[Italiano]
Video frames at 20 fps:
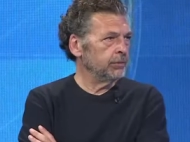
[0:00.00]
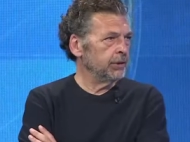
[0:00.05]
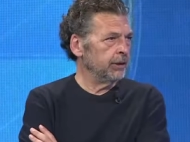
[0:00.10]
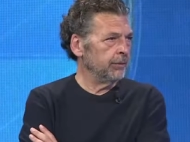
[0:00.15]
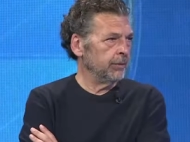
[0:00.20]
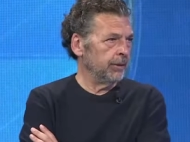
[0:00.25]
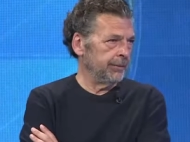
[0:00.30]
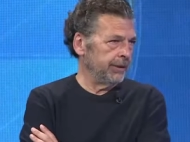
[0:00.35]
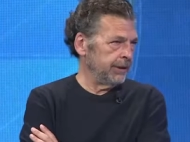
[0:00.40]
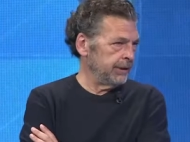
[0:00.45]

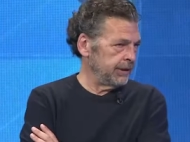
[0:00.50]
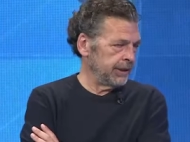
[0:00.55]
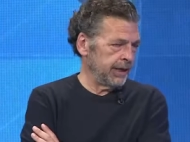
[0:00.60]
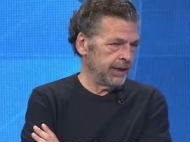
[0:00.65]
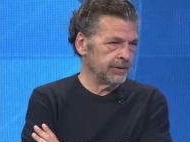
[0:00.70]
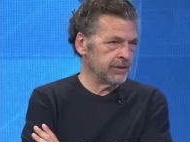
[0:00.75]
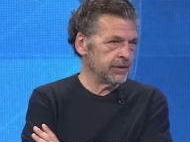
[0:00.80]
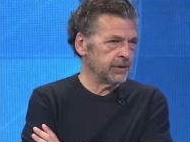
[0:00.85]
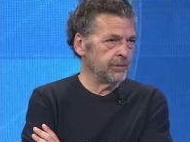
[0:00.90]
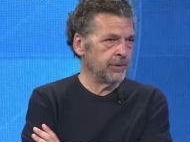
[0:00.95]
minimamente,
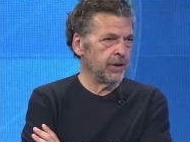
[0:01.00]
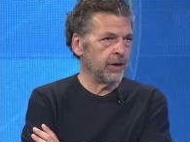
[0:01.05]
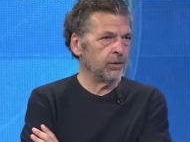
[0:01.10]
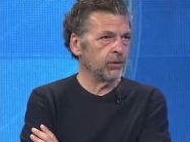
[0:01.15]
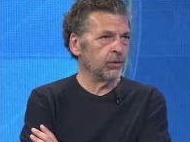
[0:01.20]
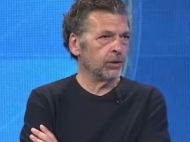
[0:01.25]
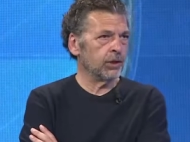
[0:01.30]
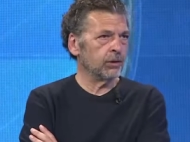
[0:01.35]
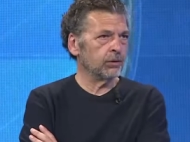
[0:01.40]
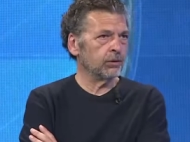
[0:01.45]
anzi mi ha
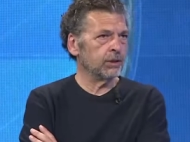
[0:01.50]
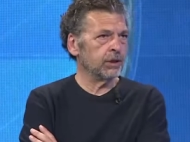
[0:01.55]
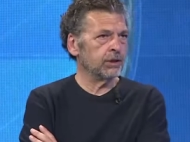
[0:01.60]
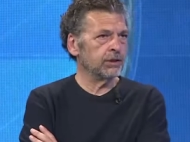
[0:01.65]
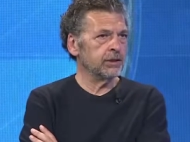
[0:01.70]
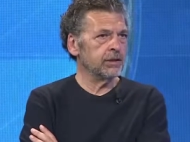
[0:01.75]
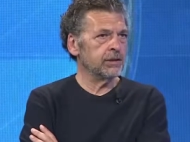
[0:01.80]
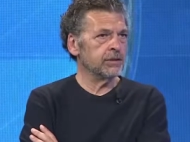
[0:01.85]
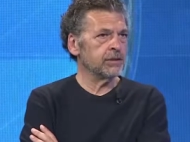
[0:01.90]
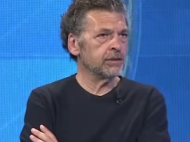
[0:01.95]
aiutato
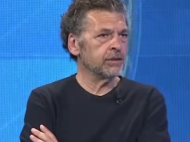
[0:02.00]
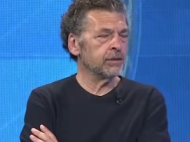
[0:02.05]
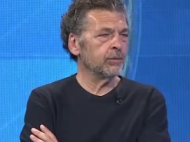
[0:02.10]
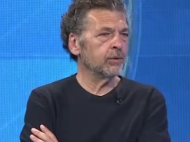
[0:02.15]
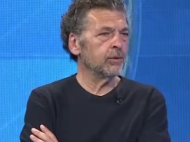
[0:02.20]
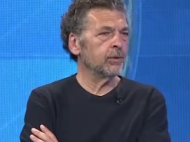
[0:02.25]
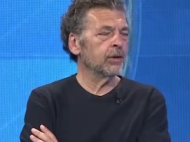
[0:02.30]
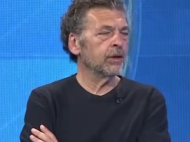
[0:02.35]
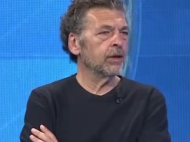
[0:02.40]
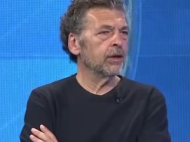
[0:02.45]

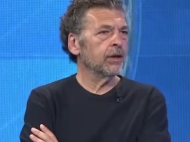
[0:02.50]
tantissimo.